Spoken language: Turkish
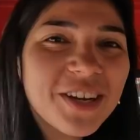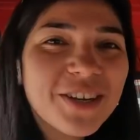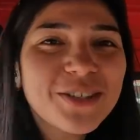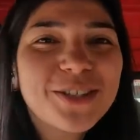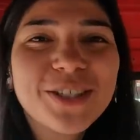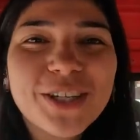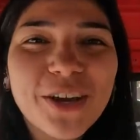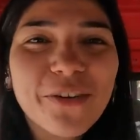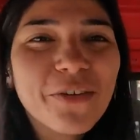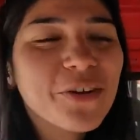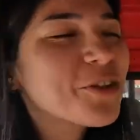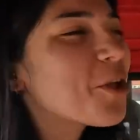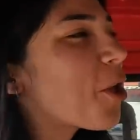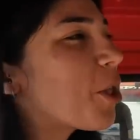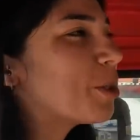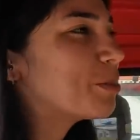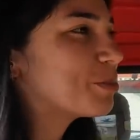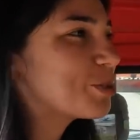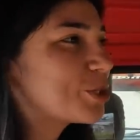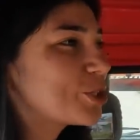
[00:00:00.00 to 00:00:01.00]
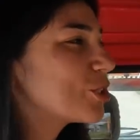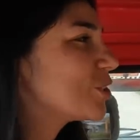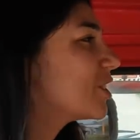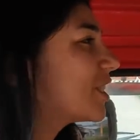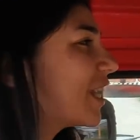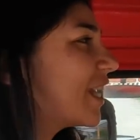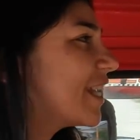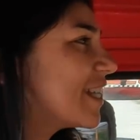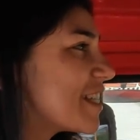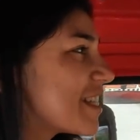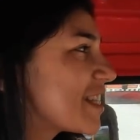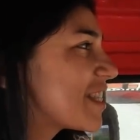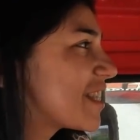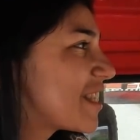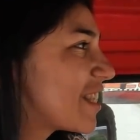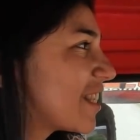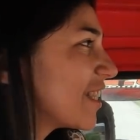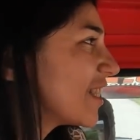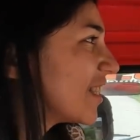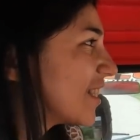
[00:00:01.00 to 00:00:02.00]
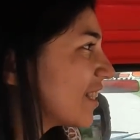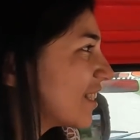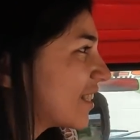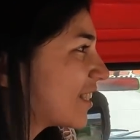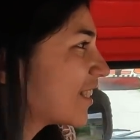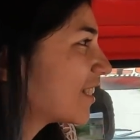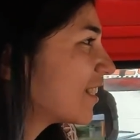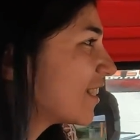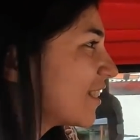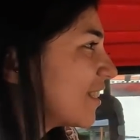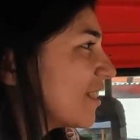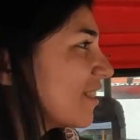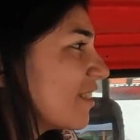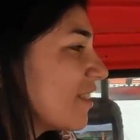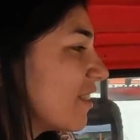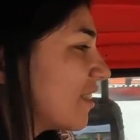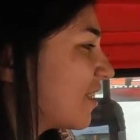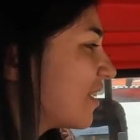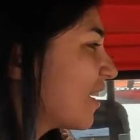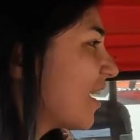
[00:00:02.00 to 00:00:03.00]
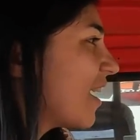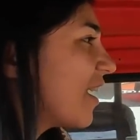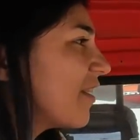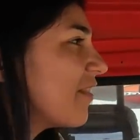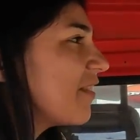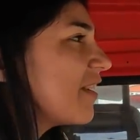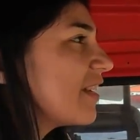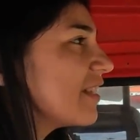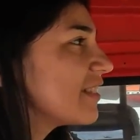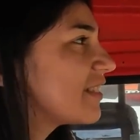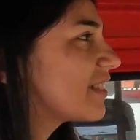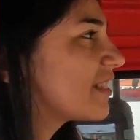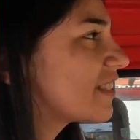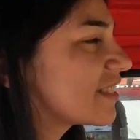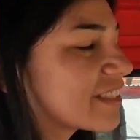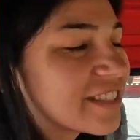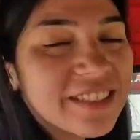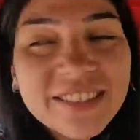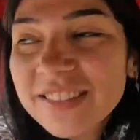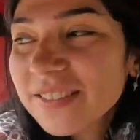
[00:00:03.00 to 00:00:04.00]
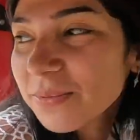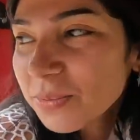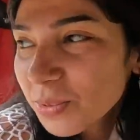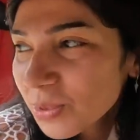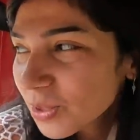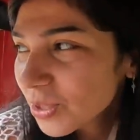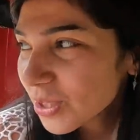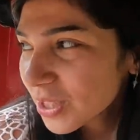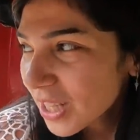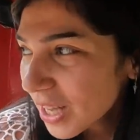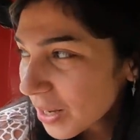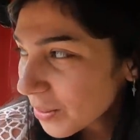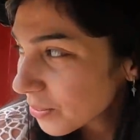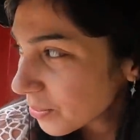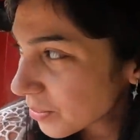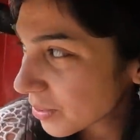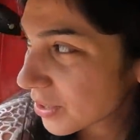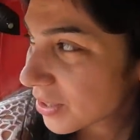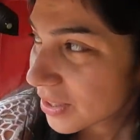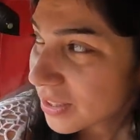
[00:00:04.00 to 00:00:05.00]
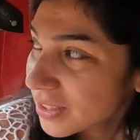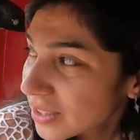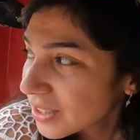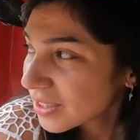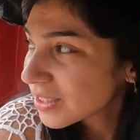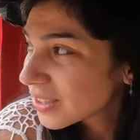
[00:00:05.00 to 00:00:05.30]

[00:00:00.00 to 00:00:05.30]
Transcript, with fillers: keyifli, açık havalı olmuşundayız. Bu daha güzel sanki. Evet. Güzelmiş.